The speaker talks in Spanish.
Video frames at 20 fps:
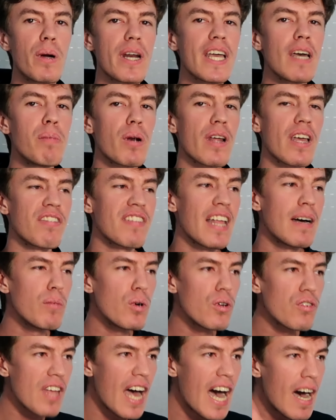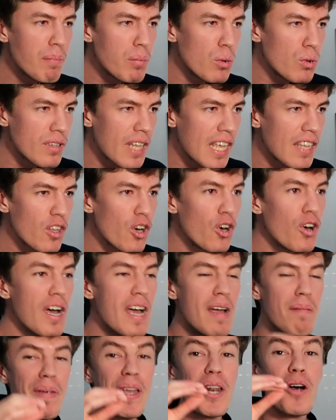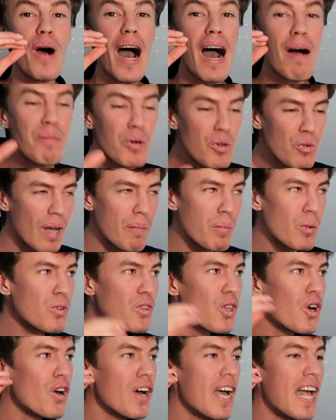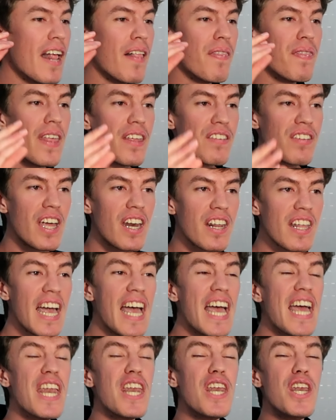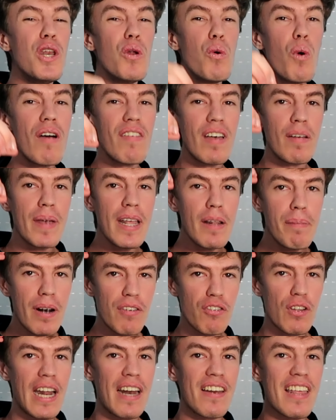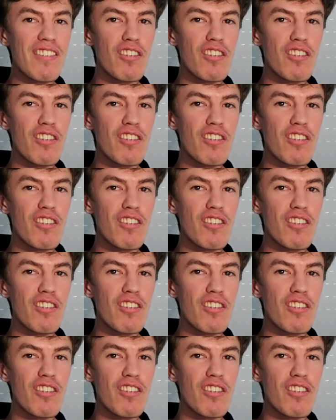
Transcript: ¿Por qué? Porque estamos a puntito, pero a punto a punto de ser 9.000 personas.